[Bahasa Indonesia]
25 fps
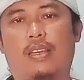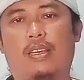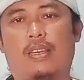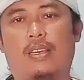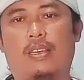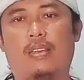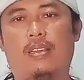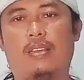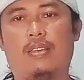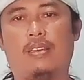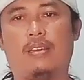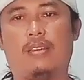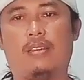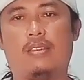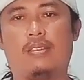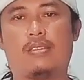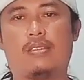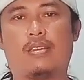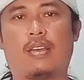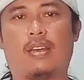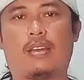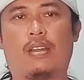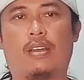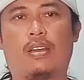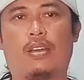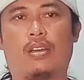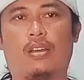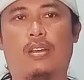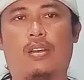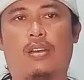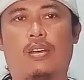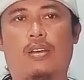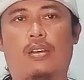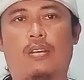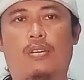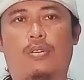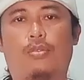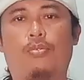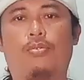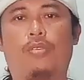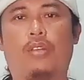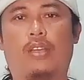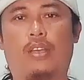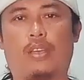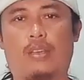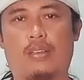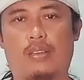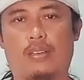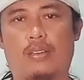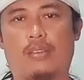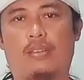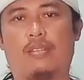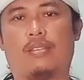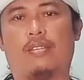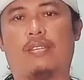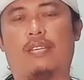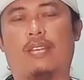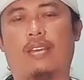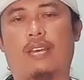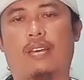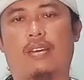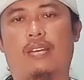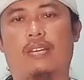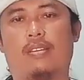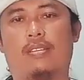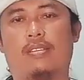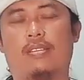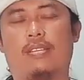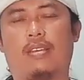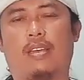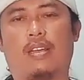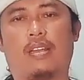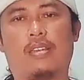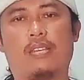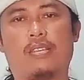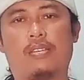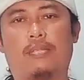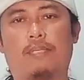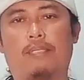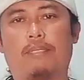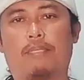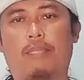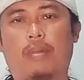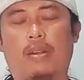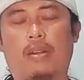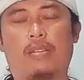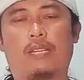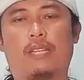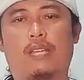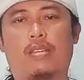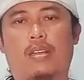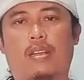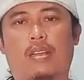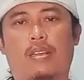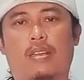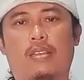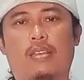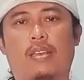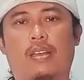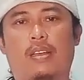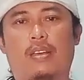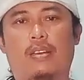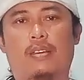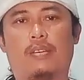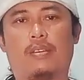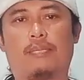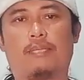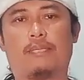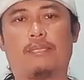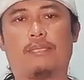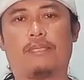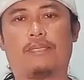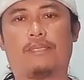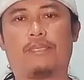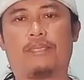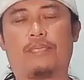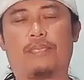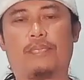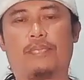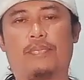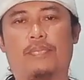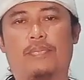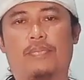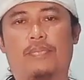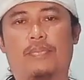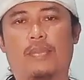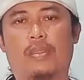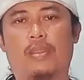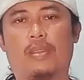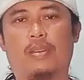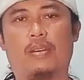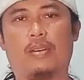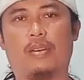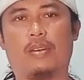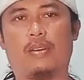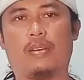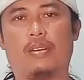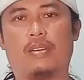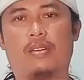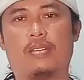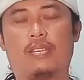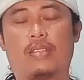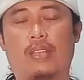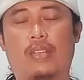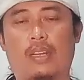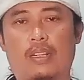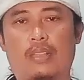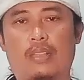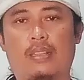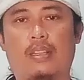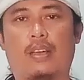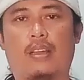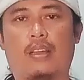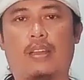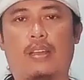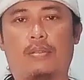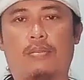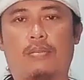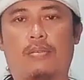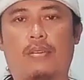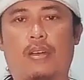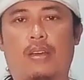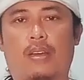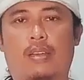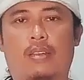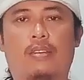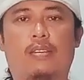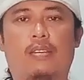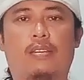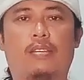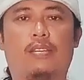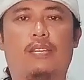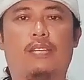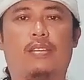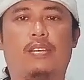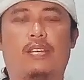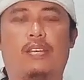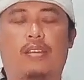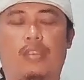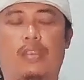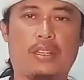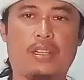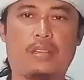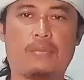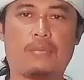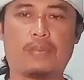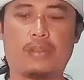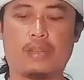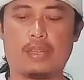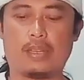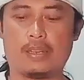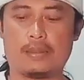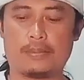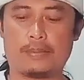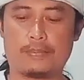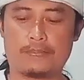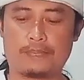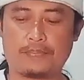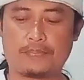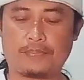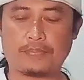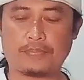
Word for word: Ini cara unik, ya, cara simpel sekali yang uh, sering tiang lakukan. Caranya begini.